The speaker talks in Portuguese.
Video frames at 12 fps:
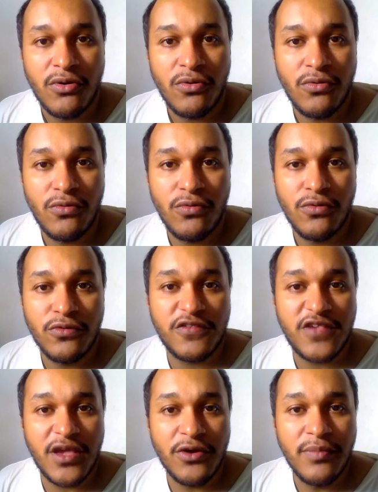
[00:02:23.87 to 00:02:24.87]
O
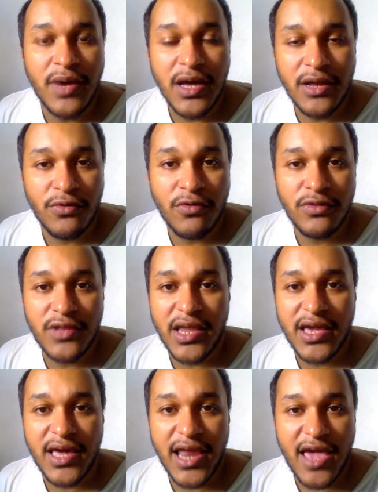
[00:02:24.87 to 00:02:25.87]
ser humano quando ele
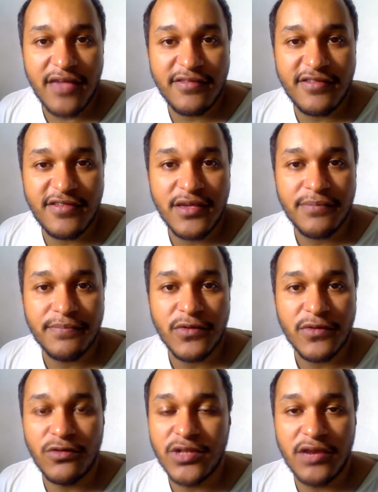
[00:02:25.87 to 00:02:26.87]
cresce,
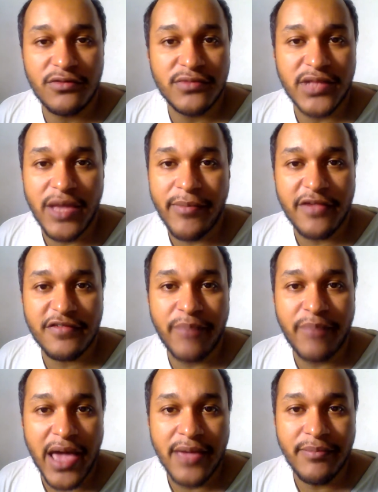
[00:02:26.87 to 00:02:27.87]
quando ele não tem mais
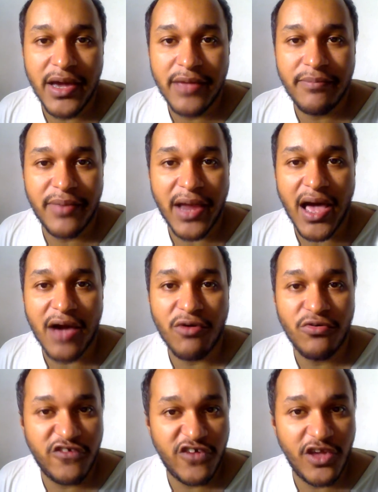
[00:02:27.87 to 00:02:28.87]
pai e mãe para
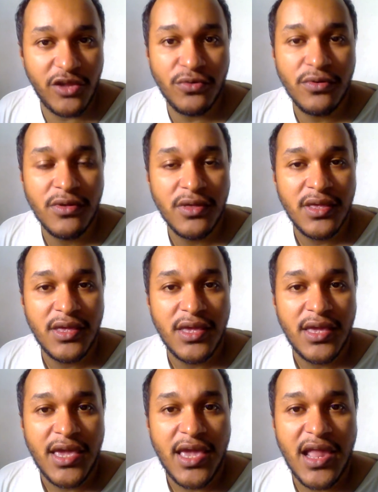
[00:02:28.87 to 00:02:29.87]
acudi-lo,
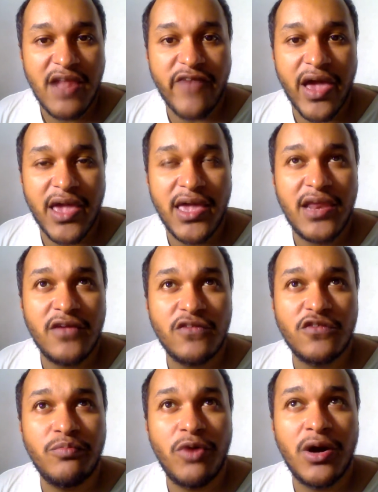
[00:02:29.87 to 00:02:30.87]
ele vai querer
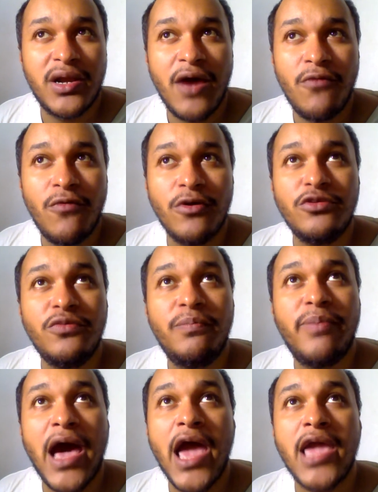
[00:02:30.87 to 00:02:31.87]
subornar um outro
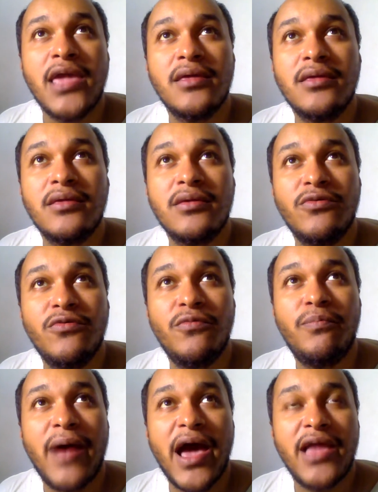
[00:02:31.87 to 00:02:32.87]
pai, o
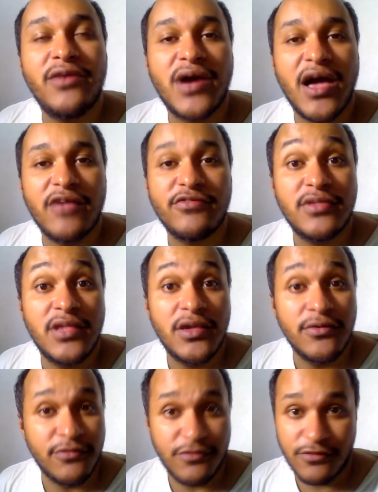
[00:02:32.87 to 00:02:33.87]
pai, no caso,
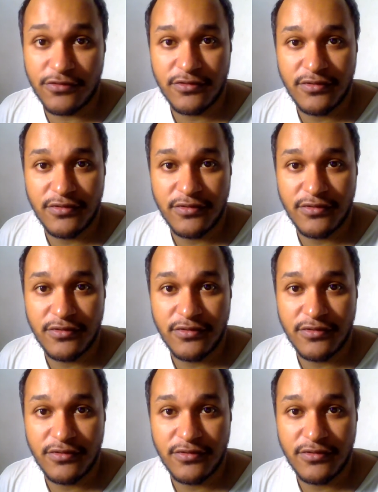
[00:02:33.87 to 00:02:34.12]
Deus.